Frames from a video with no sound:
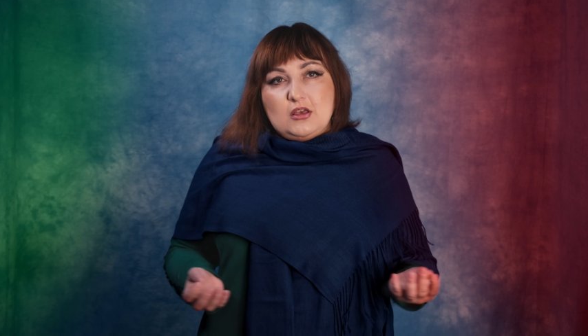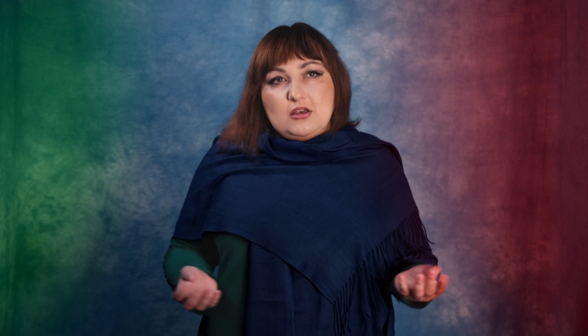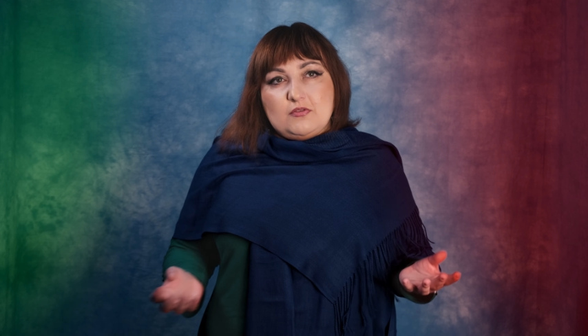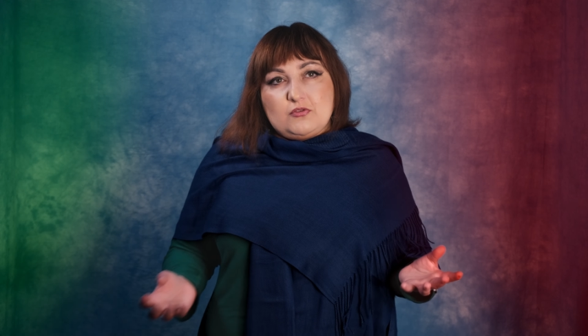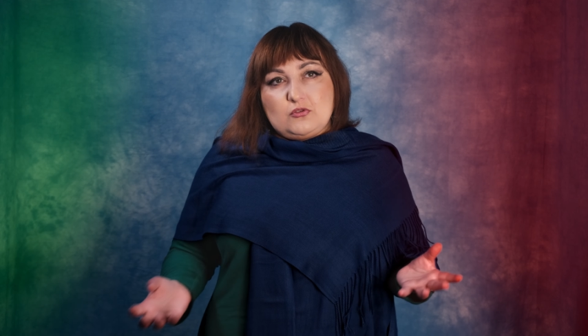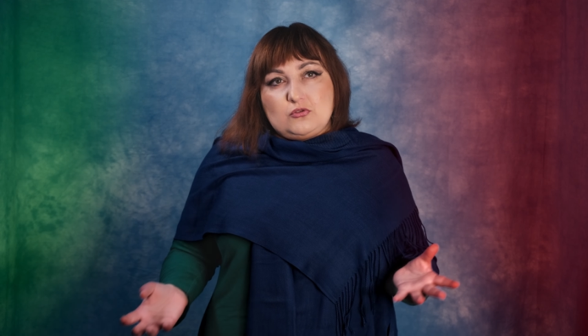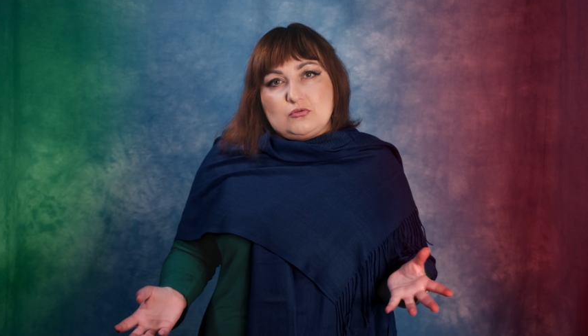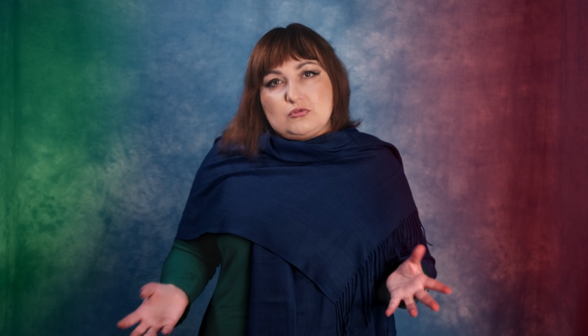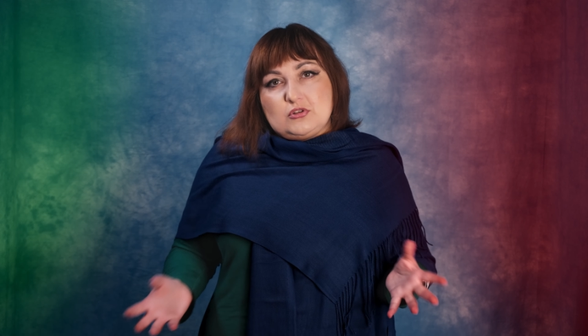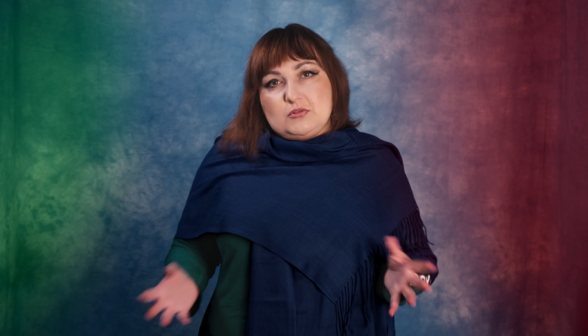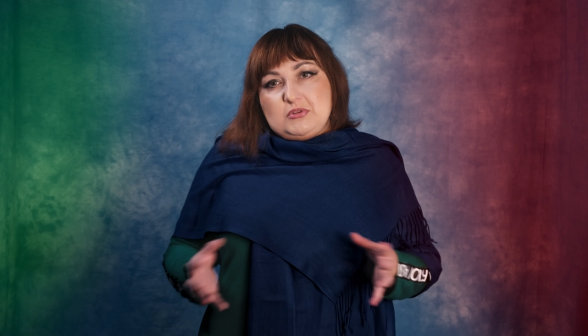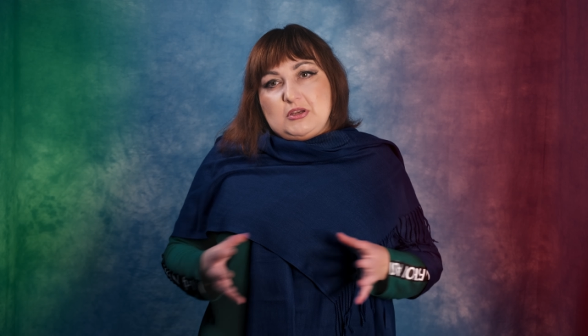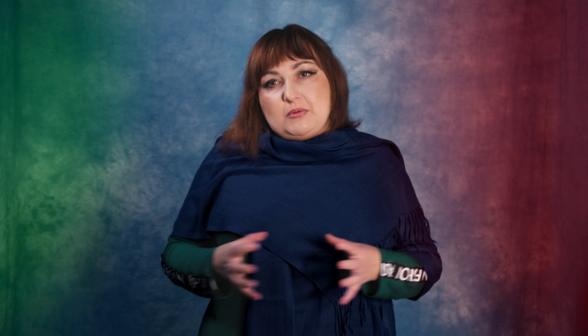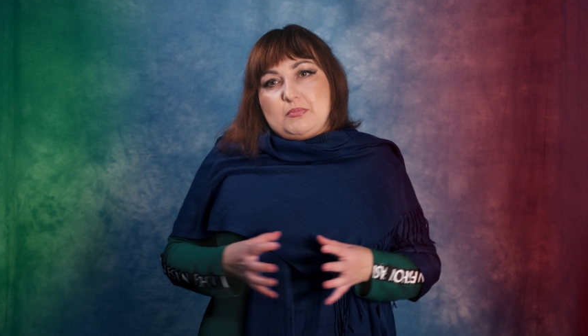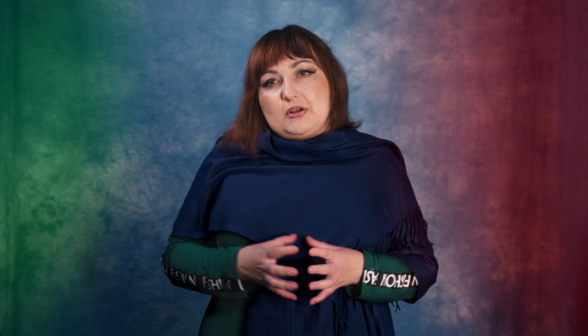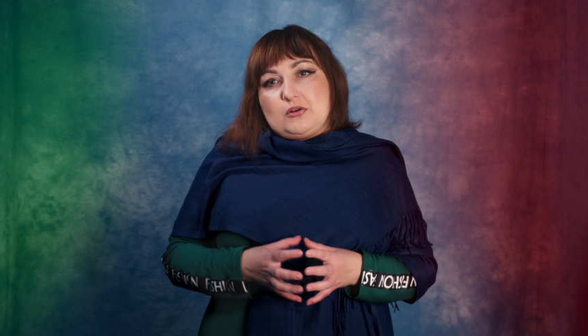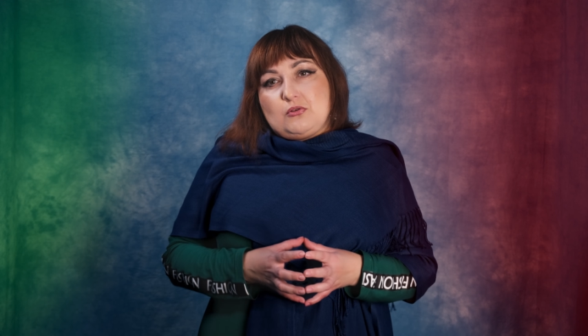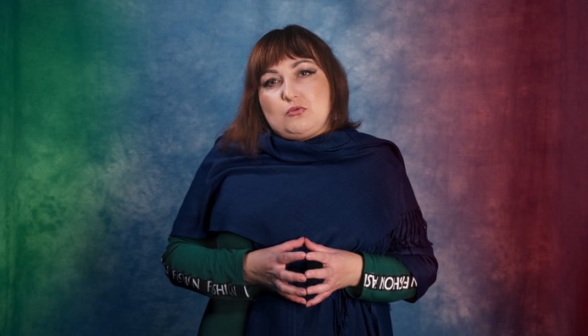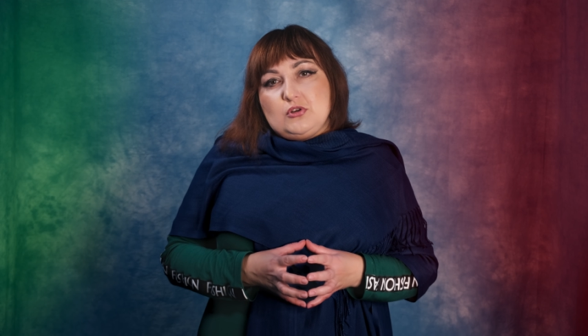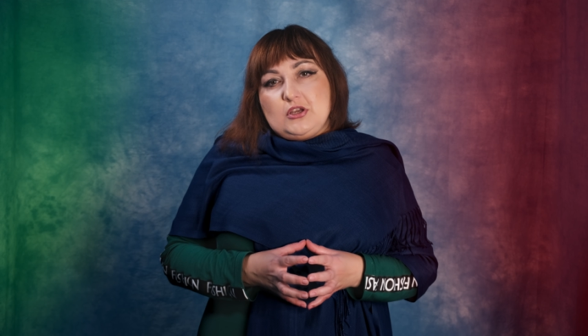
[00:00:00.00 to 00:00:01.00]
w którym nie
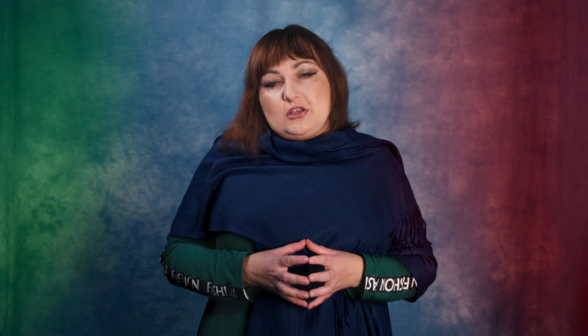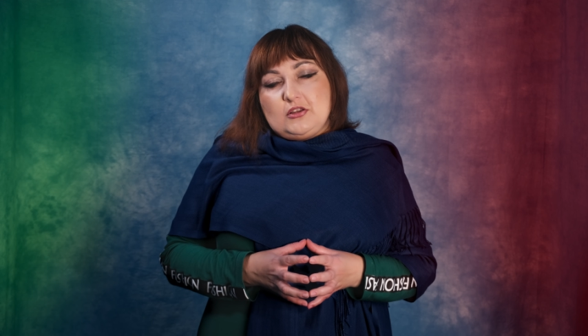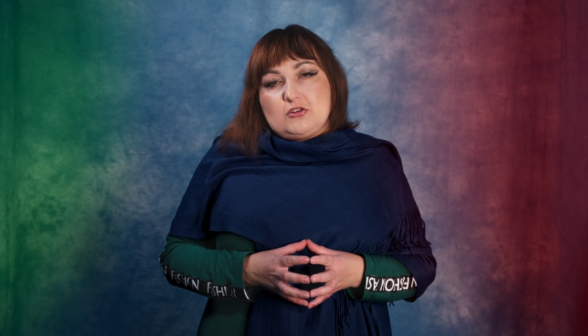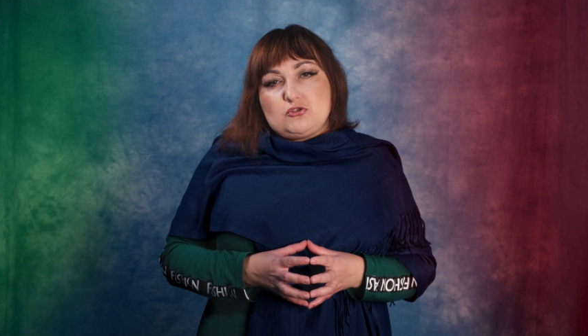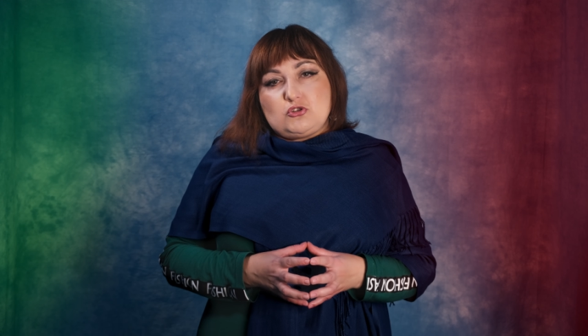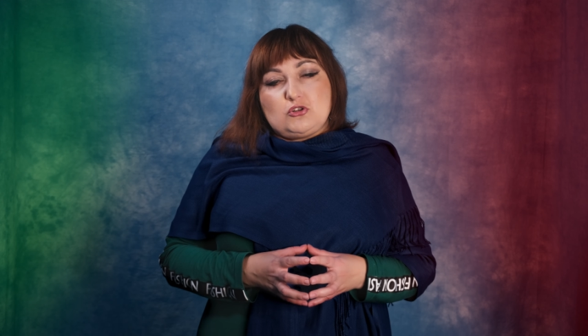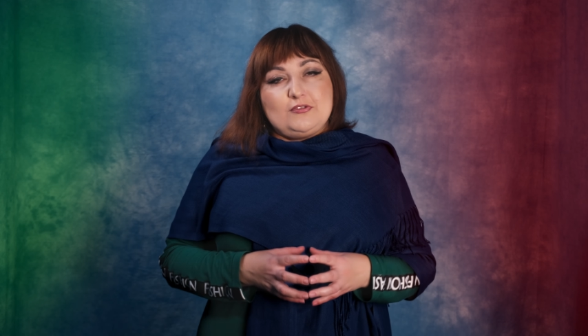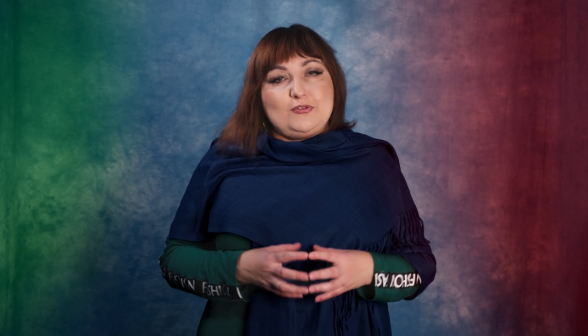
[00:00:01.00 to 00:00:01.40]
brakuje też